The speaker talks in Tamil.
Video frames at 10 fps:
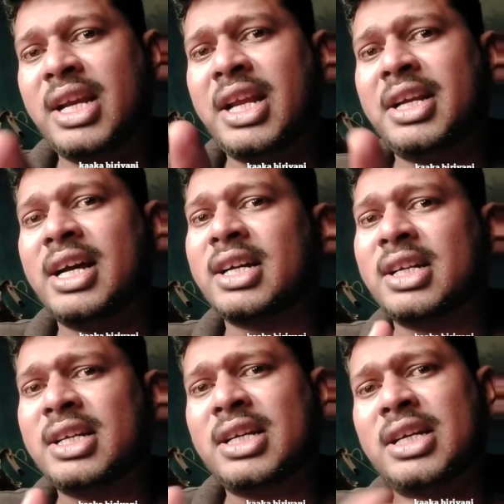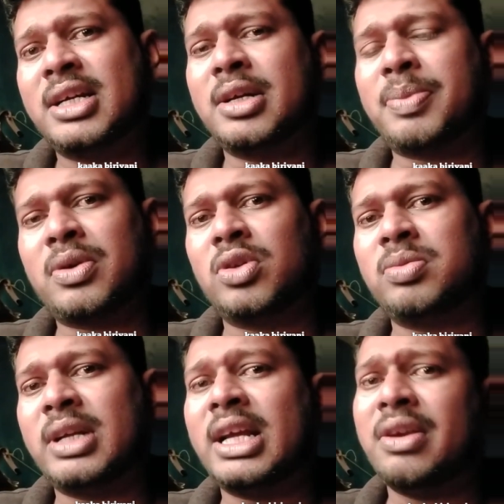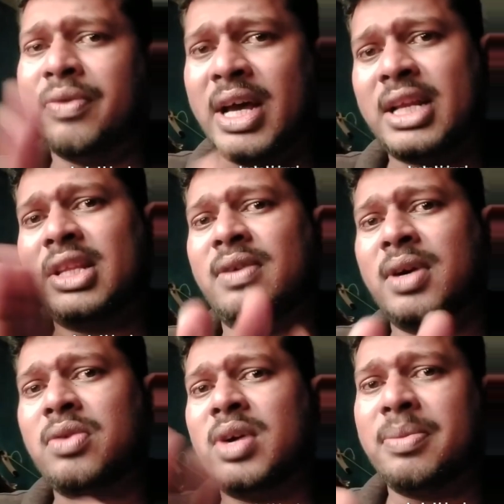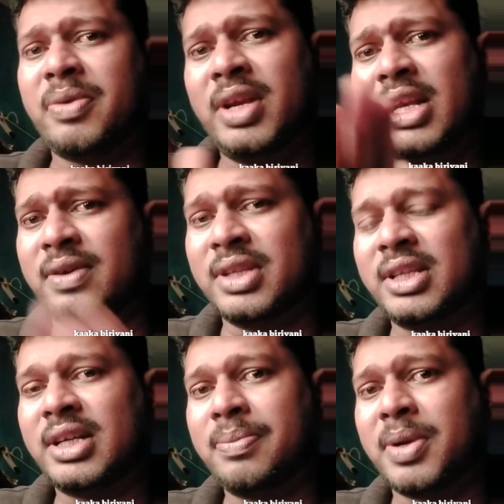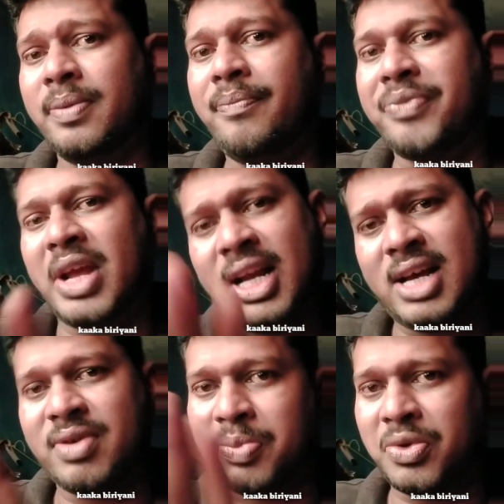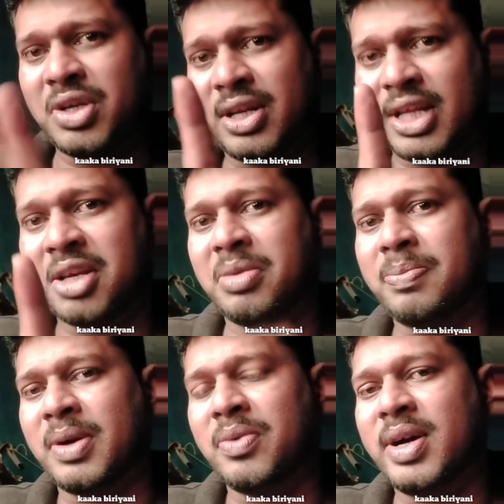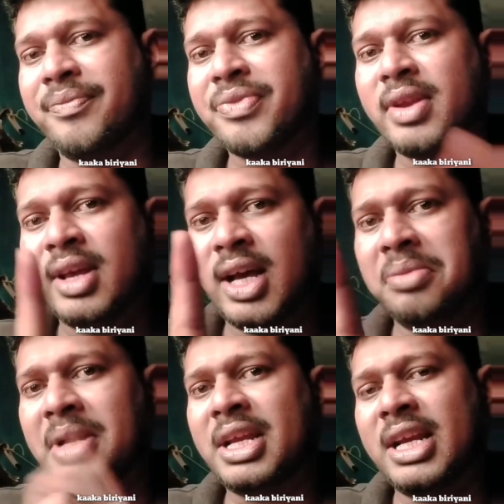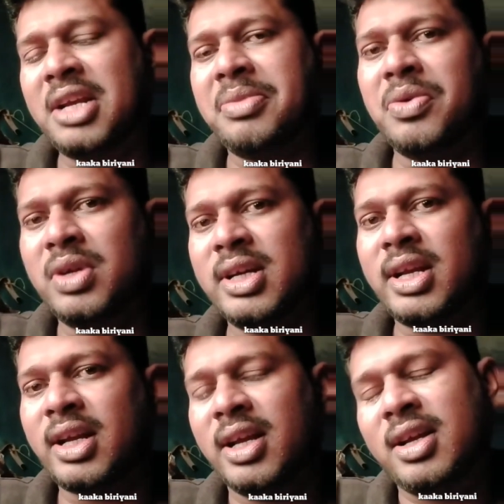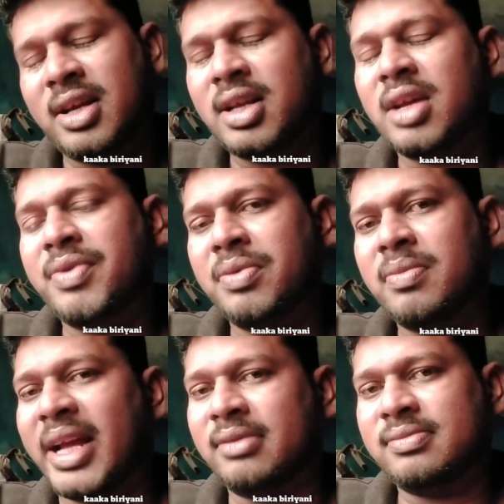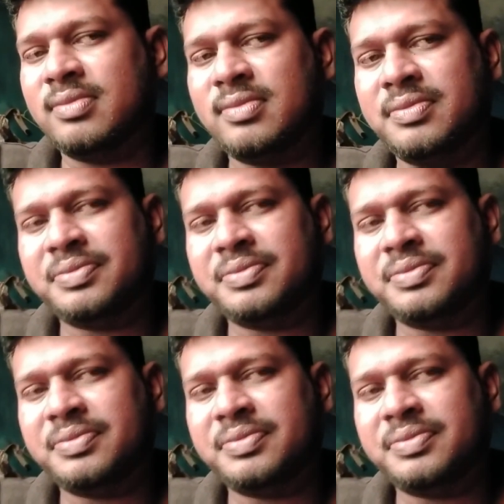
சென்னை டாக்கு இப்போ க்ளோஸ் பண்ணிட்டாங்க வேறு இதில் வருவான் இப்போ வெளியில் வந்ததுக்கப்புறம் ஆனால் அவன் புரிஞ்சுக்கிட்டு தான் இனிமேல் பண்ணுவான் அது மாதிரி எல்லாருமே ஒழுங்காக இருங்க ஐ லவ் யூ பாய்